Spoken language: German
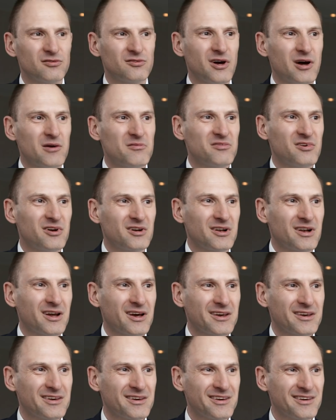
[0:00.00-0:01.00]
auf der Heimfahrt
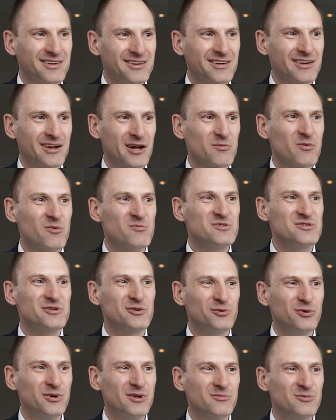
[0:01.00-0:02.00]
gleich, gleich mal ein
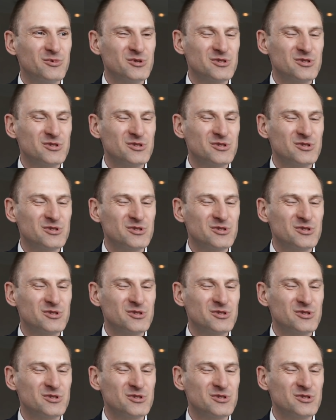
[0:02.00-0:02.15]
bisschen googeln